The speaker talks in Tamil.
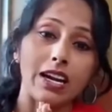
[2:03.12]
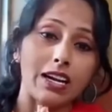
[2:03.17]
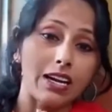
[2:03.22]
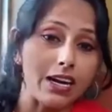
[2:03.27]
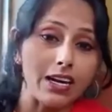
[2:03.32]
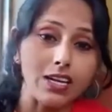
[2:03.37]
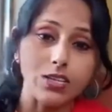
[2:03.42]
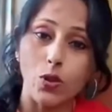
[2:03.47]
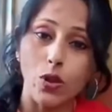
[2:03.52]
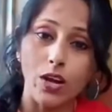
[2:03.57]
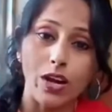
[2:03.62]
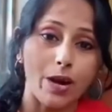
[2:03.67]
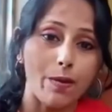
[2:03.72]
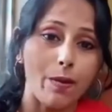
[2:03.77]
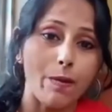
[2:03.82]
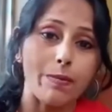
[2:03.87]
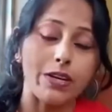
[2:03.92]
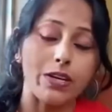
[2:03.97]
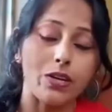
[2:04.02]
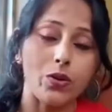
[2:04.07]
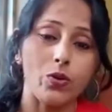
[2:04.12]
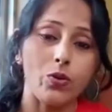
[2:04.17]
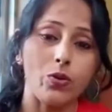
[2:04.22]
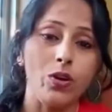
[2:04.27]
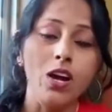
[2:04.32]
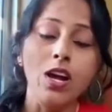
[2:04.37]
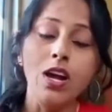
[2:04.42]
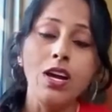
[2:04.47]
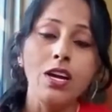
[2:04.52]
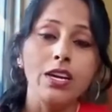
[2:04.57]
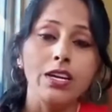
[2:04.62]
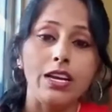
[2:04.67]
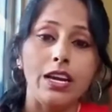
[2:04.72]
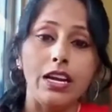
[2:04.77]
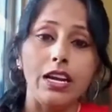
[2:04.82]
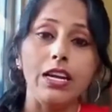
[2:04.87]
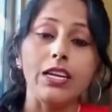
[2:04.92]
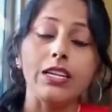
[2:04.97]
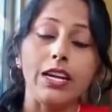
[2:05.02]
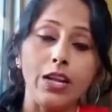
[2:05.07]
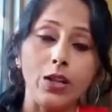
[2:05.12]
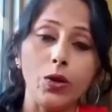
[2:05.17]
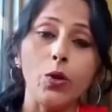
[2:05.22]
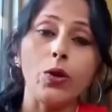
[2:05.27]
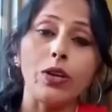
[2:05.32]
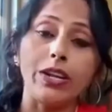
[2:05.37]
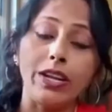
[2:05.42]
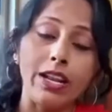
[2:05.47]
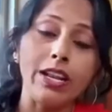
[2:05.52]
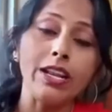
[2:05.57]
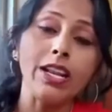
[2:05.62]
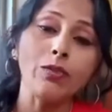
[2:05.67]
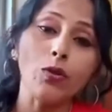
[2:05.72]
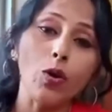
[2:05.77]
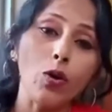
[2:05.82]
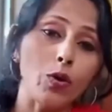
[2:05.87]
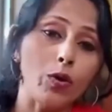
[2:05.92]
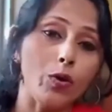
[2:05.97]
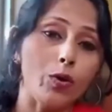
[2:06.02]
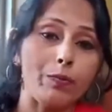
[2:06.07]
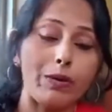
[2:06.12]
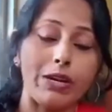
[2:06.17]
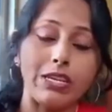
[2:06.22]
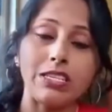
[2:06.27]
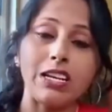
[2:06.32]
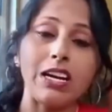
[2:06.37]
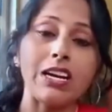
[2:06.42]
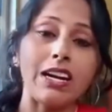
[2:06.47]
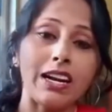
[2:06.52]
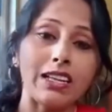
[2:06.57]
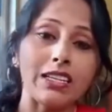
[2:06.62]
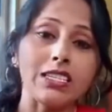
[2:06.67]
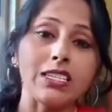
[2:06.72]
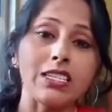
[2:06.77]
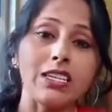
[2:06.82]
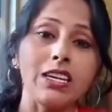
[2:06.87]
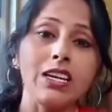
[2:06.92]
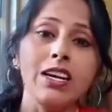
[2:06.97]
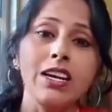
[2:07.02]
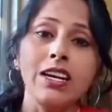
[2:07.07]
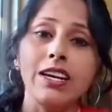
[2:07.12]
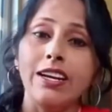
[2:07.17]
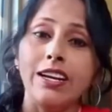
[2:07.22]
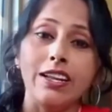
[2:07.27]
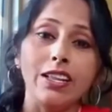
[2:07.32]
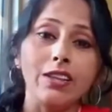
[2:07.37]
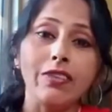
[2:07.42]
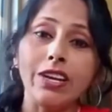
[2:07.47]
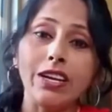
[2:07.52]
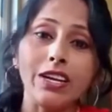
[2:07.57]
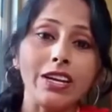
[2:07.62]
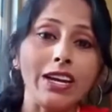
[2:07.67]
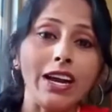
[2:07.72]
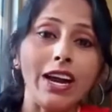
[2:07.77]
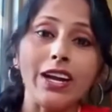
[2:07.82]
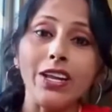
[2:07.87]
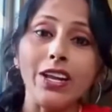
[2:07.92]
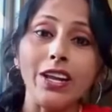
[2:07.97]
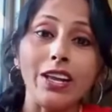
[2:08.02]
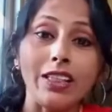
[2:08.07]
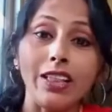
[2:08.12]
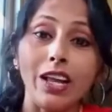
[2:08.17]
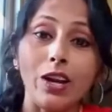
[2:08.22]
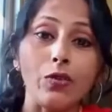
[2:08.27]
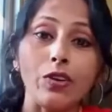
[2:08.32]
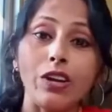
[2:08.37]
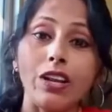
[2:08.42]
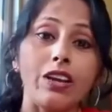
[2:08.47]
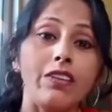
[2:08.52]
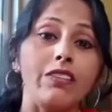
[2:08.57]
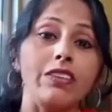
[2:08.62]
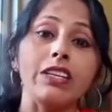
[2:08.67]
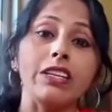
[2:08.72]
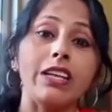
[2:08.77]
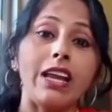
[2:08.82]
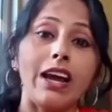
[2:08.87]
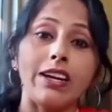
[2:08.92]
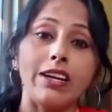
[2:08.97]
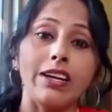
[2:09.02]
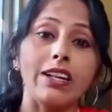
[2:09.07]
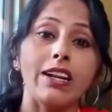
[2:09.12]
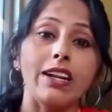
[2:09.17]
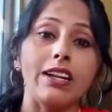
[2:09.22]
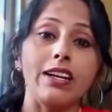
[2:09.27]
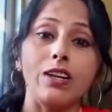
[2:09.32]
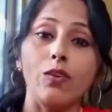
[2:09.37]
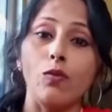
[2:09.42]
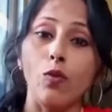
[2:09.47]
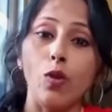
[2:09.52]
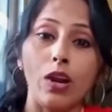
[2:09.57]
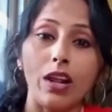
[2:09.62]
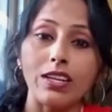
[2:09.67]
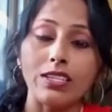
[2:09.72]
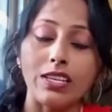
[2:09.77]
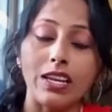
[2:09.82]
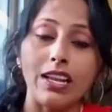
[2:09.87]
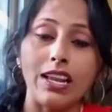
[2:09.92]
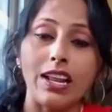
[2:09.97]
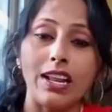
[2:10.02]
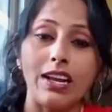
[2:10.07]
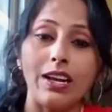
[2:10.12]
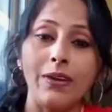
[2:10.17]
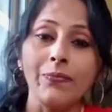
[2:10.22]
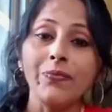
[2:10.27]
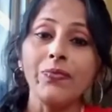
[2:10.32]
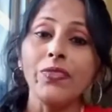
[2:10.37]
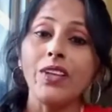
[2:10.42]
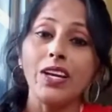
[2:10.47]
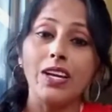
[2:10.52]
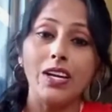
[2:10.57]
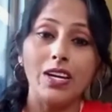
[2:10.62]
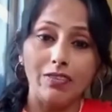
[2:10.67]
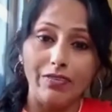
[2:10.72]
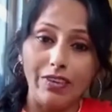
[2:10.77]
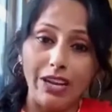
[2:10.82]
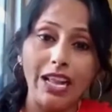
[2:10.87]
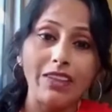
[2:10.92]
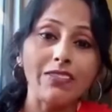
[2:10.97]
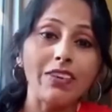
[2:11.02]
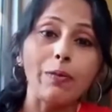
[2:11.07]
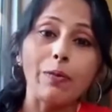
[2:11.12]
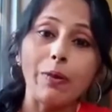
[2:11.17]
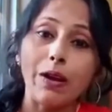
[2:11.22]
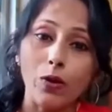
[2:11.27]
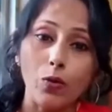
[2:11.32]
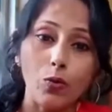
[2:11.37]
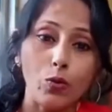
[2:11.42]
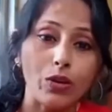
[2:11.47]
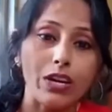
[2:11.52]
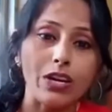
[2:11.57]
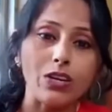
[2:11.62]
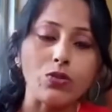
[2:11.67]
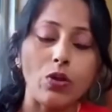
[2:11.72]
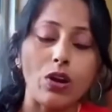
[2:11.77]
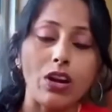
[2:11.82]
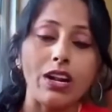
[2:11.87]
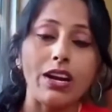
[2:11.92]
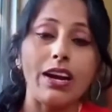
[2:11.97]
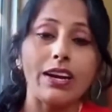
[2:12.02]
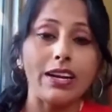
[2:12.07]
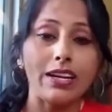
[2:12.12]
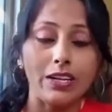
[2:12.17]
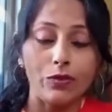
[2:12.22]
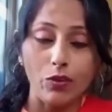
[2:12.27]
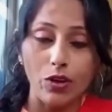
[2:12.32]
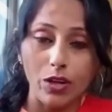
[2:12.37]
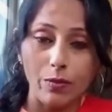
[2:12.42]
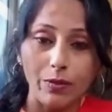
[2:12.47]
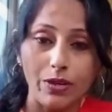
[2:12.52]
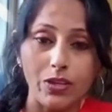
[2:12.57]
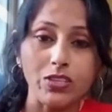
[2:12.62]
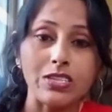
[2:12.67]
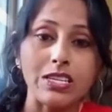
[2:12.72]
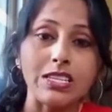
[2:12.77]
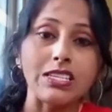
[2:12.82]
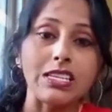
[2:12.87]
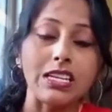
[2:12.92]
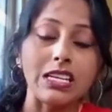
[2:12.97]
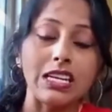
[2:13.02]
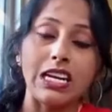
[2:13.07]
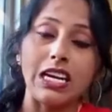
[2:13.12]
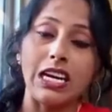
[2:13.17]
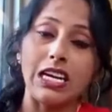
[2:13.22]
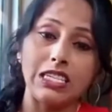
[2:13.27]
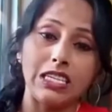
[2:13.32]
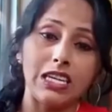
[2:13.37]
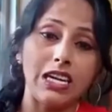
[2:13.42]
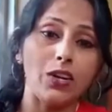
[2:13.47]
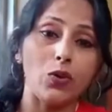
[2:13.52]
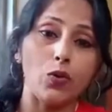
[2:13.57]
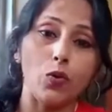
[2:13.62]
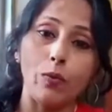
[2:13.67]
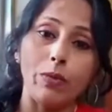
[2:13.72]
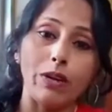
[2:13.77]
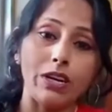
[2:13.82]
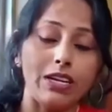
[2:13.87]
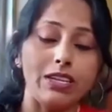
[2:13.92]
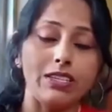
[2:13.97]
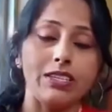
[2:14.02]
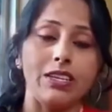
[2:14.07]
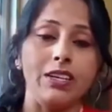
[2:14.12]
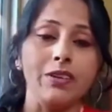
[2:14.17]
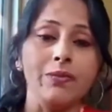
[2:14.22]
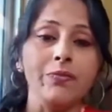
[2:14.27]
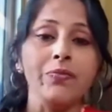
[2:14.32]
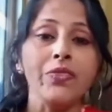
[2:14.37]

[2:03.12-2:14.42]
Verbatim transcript: நாங்கள் நன்றி சொல்ல கடமைப்பட்டிருக்கோம் ஏன்னா ஏதோ என்னவோ பிரச்சனை நடந்துச்சு இது வரைக்கும் யாரையும் இந்த அளவுக்கு நீங்க வந்து கேர் எடுக்கல இவ்வளோலாம் செய்யல வேலை வாய்ப்பெல்லாம் கொடுக்குறேன்னு சொல்லல ஆனா இவங்களுக்கு மட்டும் செஞ்சிருக்கீங்க அதுக்காக ரொம்ப நன்றி